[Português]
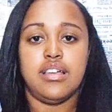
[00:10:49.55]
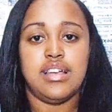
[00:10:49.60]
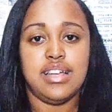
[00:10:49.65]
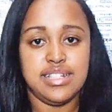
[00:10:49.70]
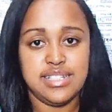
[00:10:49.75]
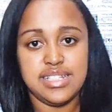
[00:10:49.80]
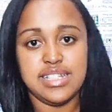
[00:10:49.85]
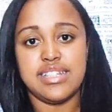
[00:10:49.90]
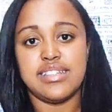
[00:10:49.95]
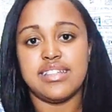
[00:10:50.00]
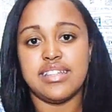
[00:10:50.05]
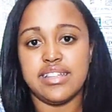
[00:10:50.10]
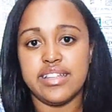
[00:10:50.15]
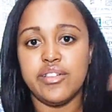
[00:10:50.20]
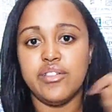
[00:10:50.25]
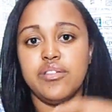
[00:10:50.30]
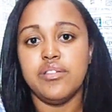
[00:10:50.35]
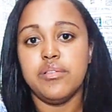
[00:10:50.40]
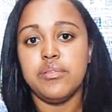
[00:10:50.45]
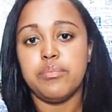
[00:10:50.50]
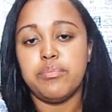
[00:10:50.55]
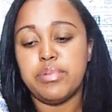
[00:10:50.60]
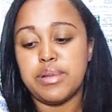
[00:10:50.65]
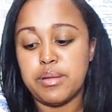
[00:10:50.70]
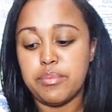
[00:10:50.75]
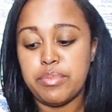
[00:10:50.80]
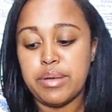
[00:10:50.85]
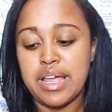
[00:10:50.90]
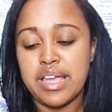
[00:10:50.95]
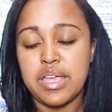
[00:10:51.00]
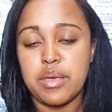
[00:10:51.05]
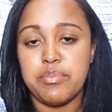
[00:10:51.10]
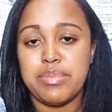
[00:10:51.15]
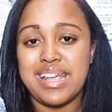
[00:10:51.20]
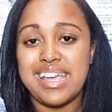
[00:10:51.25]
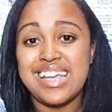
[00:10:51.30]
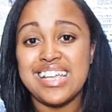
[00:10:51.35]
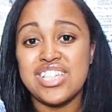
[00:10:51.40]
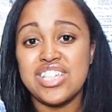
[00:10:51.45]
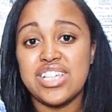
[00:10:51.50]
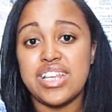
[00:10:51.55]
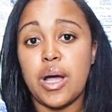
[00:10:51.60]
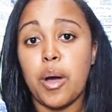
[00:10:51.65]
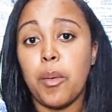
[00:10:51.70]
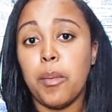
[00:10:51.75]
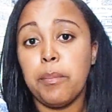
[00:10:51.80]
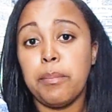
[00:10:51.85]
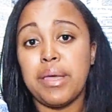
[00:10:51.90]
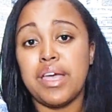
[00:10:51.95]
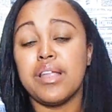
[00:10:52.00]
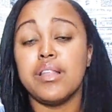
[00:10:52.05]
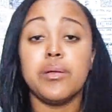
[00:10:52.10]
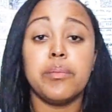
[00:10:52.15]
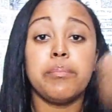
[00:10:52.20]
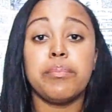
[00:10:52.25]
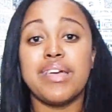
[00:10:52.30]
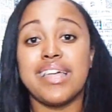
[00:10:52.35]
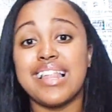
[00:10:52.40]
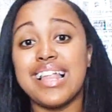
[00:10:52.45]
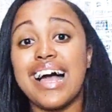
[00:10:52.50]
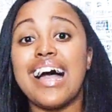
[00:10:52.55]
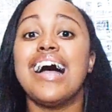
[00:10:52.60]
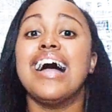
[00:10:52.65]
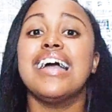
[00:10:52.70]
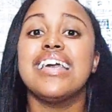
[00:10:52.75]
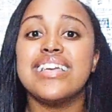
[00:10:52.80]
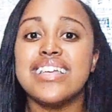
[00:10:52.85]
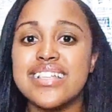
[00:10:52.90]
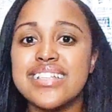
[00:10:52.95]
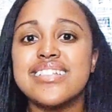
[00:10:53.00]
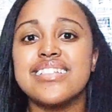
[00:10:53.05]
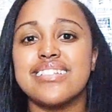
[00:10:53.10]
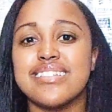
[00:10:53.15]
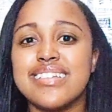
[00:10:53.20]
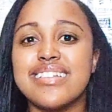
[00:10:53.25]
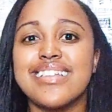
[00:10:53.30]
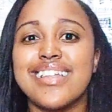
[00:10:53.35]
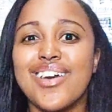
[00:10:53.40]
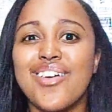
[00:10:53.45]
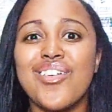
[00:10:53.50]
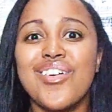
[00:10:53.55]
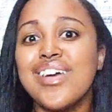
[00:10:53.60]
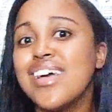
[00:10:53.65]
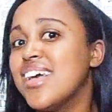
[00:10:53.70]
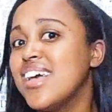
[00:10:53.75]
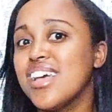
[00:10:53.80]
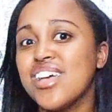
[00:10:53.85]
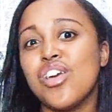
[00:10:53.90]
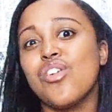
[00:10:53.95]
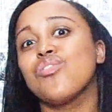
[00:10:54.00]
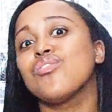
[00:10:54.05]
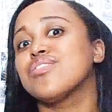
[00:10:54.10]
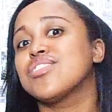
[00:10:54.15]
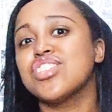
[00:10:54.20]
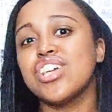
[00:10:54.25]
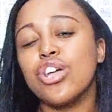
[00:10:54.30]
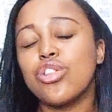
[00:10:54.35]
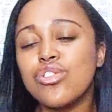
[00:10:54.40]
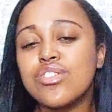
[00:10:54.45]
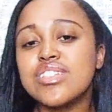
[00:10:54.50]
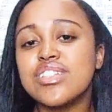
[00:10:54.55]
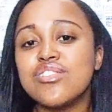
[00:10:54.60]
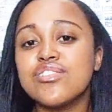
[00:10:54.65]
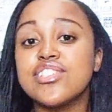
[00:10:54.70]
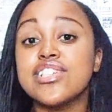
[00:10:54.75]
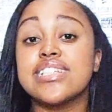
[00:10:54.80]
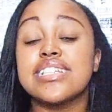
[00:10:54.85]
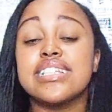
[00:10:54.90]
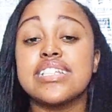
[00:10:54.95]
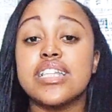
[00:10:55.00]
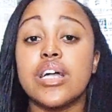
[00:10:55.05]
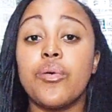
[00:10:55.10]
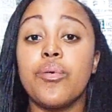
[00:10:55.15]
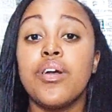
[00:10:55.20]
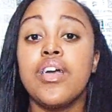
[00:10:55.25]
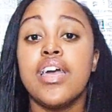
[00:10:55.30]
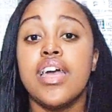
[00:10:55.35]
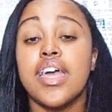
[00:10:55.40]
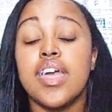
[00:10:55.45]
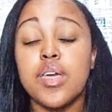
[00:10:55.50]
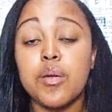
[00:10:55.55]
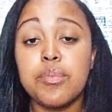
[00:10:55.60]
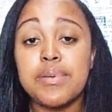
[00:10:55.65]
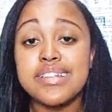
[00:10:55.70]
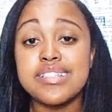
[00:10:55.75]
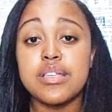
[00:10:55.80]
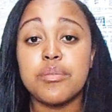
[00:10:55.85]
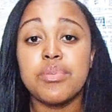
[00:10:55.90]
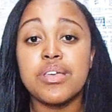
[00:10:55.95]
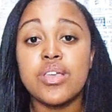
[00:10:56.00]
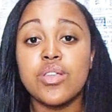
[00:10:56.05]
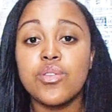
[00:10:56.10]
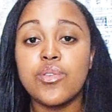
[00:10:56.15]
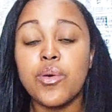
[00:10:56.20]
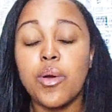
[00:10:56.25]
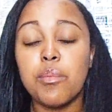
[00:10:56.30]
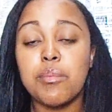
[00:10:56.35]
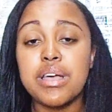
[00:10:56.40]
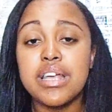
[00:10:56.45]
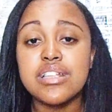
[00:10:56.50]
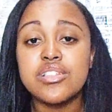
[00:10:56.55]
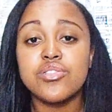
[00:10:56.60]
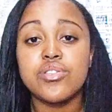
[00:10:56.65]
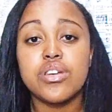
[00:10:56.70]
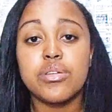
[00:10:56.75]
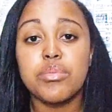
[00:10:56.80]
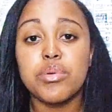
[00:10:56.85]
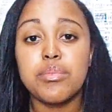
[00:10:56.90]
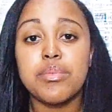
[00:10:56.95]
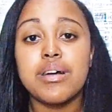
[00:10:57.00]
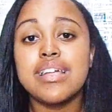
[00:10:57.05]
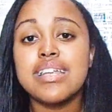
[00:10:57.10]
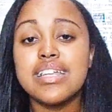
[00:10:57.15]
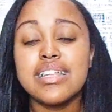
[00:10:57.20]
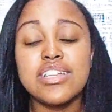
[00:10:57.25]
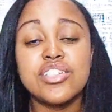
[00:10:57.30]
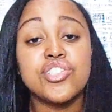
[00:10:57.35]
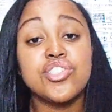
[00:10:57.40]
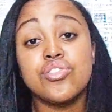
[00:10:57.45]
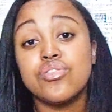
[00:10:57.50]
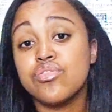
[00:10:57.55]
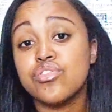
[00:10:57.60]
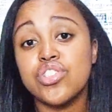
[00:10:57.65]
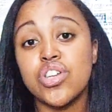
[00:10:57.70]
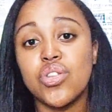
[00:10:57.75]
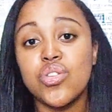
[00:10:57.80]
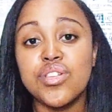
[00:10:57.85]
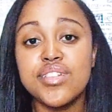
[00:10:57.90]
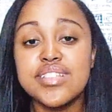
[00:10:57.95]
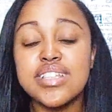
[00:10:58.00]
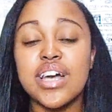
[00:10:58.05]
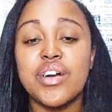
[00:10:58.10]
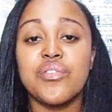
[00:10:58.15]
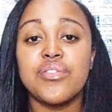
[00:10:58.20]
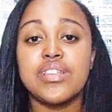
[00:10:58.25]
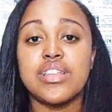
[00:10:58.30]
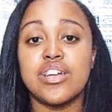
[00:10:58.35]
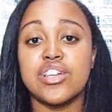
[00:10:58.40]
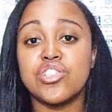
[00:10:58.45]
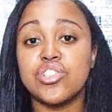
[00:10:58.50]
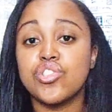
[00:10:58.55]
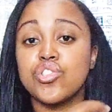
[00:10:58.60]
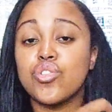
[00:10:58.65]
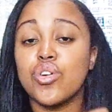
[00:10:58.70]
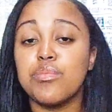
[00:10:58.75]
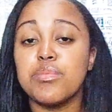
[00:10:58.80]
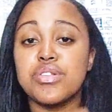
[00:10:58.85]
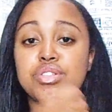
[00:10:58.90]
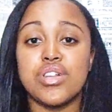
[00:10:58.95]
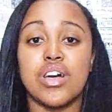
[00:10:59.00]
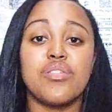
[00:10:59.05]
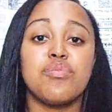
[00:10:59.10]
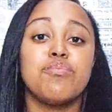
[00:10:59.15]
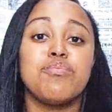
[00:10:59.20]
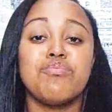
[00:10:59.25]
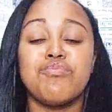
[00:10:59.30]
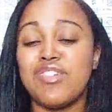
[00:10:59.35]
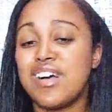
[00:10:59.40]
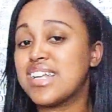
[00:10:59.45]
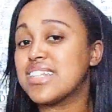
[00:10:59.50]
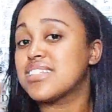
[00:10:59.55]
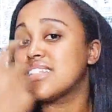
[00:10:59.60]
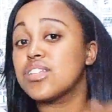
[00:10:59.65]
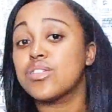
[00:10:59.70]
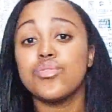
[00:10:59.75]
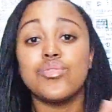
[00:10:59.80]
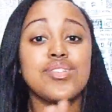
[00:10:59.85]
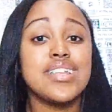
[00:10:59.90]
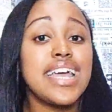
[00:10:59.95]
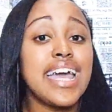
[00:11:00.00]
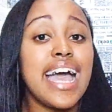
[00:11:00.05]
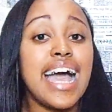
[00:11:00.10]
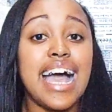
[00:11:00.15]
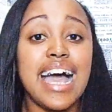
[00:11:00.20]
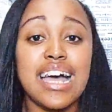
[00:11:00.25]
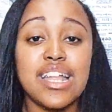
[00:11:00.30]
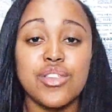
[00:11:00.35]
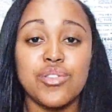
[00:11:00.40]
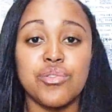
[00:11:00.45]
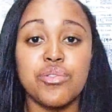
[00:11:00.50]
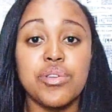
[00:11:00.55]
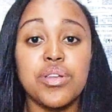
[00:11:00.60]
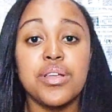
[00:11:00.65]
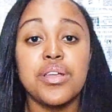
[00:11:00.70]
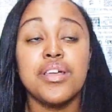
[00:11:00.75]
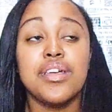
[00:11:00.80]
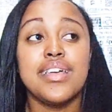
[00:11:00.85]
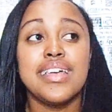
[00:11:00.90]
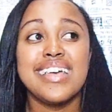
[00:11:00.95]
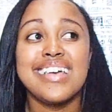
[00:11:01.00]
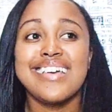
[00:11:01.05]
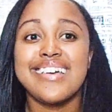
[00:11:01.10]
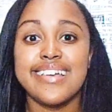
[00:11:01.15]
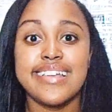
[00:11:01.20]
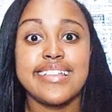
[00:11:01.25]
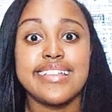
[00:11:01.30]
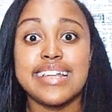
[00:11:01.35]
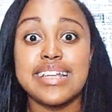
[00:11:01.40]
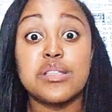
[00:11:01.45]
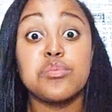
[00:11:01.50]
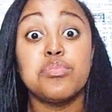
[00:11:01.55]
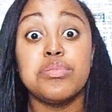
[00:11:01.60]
assim, entendeu? Pra, pra quê? Pra retirar o pelo pela raiz, entendeu? Eu não tinha noção disso. Então, eu percebi que no começo, eu e meu marido, a gente não tinha noção. Então, a gente começou a fazer tudo errado. Tá